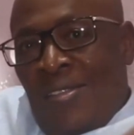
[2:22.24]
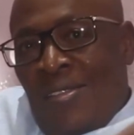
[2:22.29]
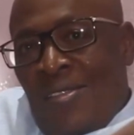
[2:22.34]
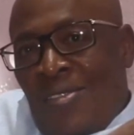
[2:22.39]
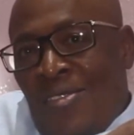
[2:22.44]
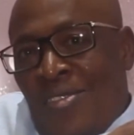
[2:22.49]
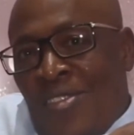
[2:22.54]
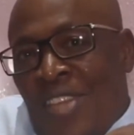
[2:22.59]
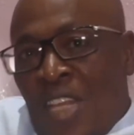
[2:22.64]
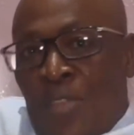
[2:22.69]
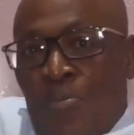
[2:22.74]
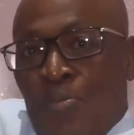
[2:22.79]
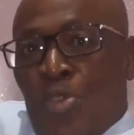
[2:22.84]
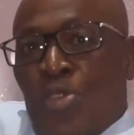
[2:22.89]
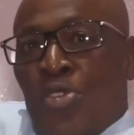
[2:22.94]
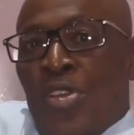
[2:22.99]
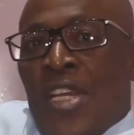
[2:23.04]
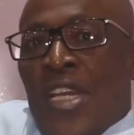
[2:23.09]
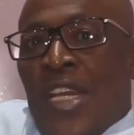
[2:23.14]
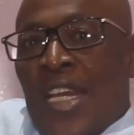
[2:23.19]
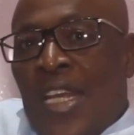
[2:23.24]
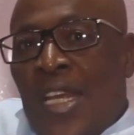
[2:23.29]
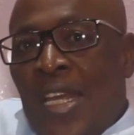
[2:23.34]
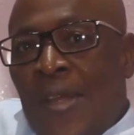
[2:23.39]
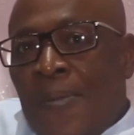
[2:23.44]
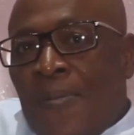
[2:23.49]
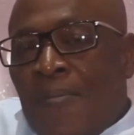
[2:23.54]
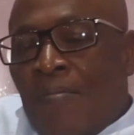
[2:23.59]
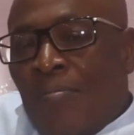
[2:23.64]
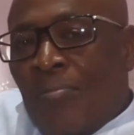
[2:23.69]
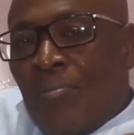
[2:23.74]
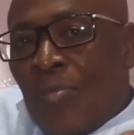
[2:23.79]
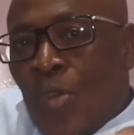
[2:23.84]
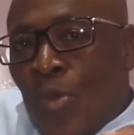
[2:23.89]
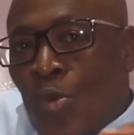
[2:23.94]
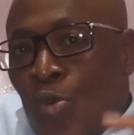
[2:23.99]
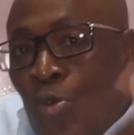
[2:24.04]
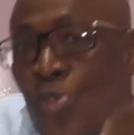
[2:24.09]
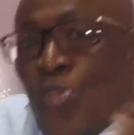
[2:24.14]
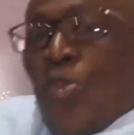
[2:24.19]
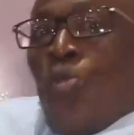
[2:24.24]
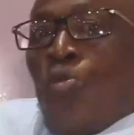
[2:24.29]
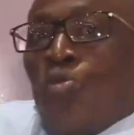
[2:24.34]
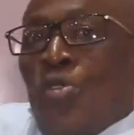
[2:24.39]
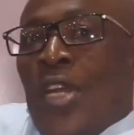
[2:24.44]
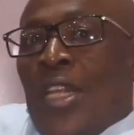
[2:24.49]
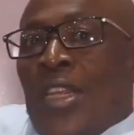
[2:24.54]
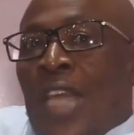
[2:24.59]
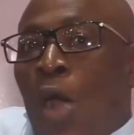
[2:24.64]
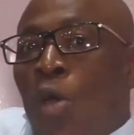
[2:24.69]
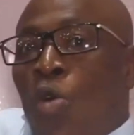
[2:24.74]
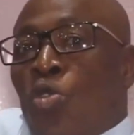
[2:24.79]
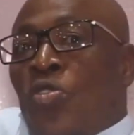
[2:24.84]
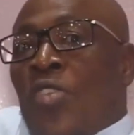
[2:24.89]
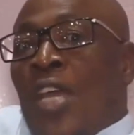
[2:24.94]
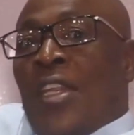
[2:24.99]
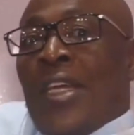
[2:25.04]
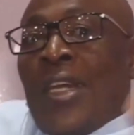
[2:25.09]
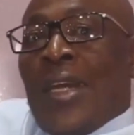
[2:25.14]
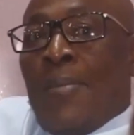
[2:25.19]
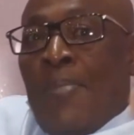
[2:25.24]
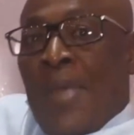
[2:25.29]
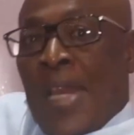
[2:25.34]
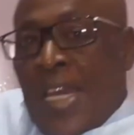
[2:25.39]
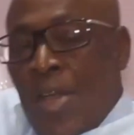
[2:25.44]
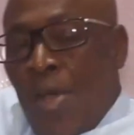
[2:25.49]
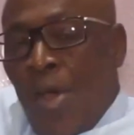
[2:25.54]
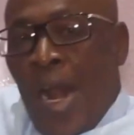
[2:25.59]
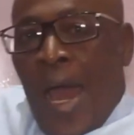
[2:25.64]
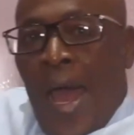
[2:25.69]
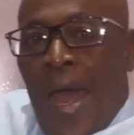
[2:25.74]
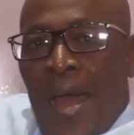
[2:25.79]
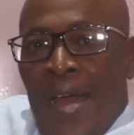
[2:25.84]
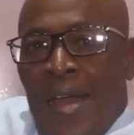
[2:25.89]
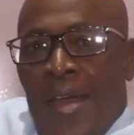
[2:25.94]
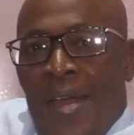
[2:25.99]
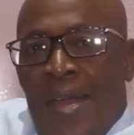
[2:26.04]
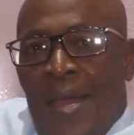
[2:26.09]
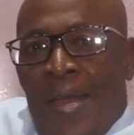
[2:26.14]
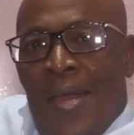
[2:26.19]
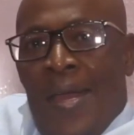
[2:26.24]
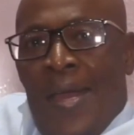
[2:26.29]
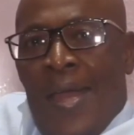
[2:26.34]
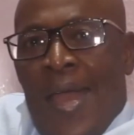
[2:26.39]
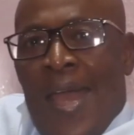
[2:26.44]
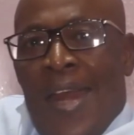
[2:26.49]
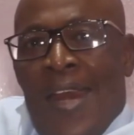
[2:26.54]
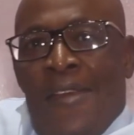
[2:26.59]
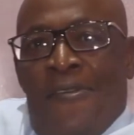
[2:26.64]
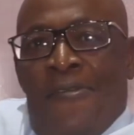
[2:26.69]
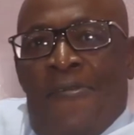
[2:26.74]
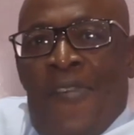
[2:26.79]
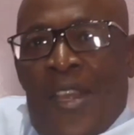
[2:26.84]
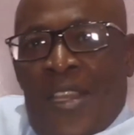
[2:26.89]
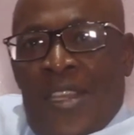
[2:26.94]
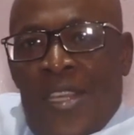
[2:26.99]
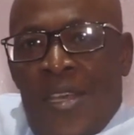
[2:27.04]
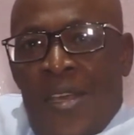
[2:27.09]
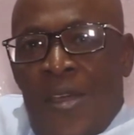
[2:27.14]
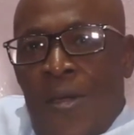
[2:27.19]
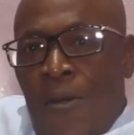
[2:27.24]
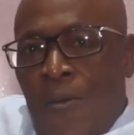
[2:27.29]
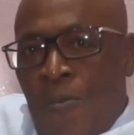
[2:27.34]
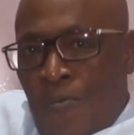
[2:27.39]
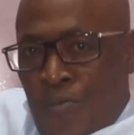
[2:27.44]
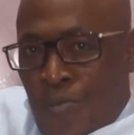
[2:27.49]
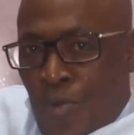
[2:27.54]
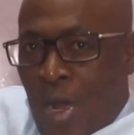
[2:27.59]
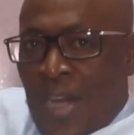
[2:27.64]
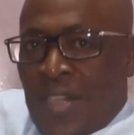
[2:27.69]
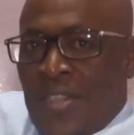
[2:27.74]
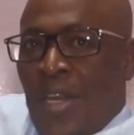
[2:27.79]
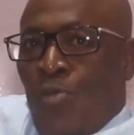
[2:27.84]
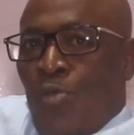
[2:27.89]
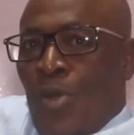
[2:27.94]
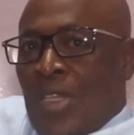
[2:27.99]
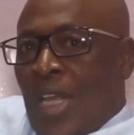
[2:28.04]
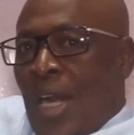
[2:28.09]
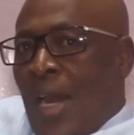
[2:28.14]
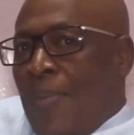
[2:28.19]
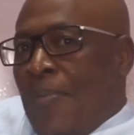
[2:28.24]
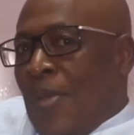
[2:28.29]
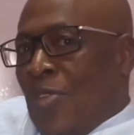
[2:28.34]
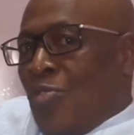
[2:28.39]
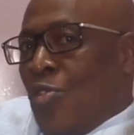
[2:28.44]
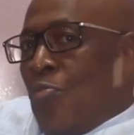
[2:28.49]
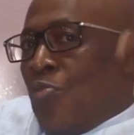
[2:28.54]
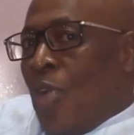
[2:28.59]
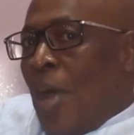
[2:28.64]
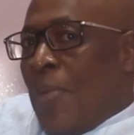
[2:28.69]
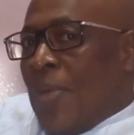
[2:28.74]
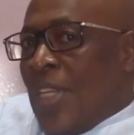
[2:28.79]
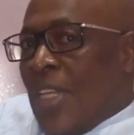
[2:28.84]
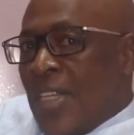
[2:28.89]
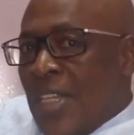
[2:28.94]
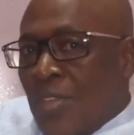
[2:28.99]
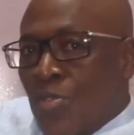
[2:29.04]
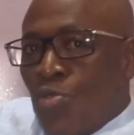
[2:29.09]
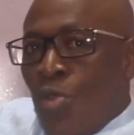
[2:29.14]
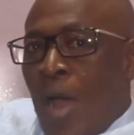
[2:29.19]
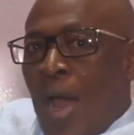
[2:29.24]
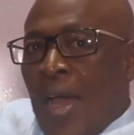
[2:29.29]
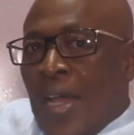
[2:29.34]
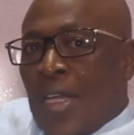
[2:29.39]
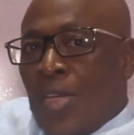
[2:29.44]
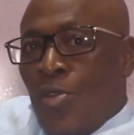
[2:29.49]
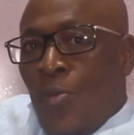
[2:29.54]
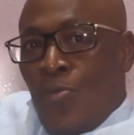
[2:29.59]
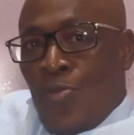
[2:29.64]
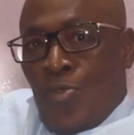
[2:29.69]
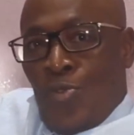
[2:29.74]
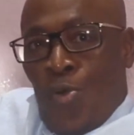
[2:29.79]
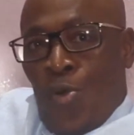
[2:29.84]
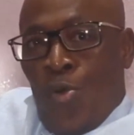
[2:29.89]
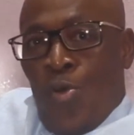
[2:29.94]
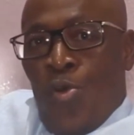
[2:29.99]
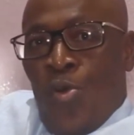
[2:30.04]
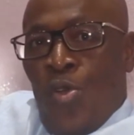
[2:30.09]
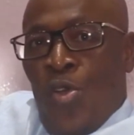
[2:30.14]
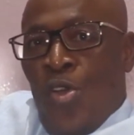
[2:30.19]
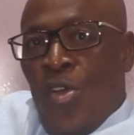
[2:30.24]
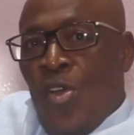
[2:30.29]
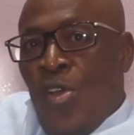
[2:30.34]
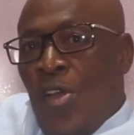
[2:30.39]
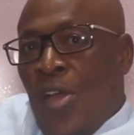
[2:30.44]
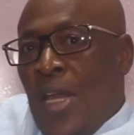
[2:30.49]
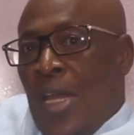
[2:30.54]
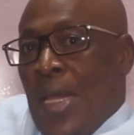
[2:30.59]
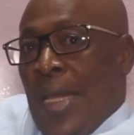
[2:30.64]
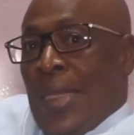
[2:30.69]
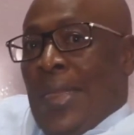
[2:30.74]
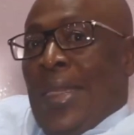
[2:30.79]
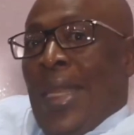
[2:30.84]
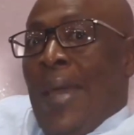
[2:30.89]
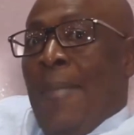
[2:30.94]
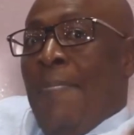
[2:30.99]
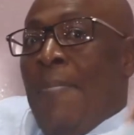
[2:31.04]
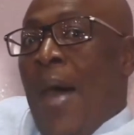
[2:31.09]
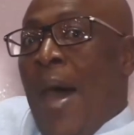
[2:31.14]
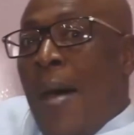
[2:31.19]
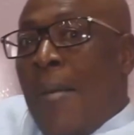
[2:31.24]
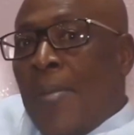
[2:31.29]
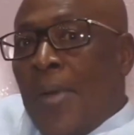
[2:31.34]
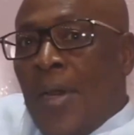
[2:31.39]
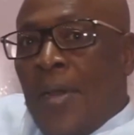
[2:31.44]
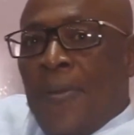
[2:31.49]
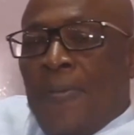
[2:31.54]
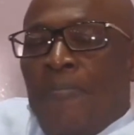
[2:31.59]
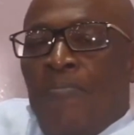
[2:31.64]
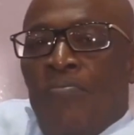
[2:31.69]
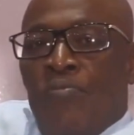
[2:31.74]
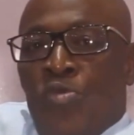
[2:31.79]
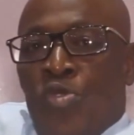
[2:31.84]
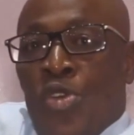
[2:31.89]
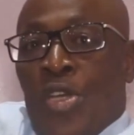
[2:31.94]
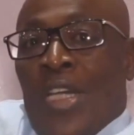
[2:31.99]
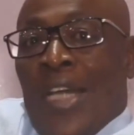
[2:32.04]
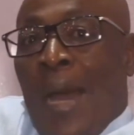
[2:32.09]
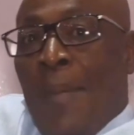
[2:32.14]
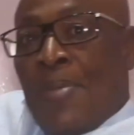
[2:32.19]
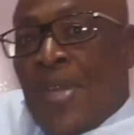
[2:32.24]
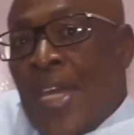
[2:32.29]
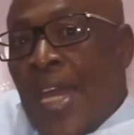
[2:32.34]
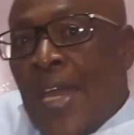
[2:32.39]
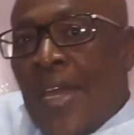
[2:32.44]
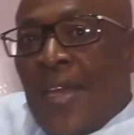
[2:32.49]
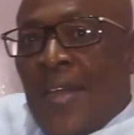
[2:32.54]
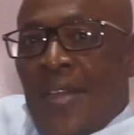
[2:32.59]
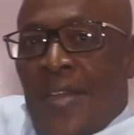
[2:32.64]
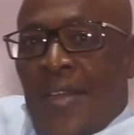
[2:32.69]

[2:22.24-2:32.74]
cette mutinerie ou ce coup d'État ou cette rébellion-là, elle est faite pour Alassane Ouattara parce que pour la petite histoire, Guillaume Soro était membre du cabinet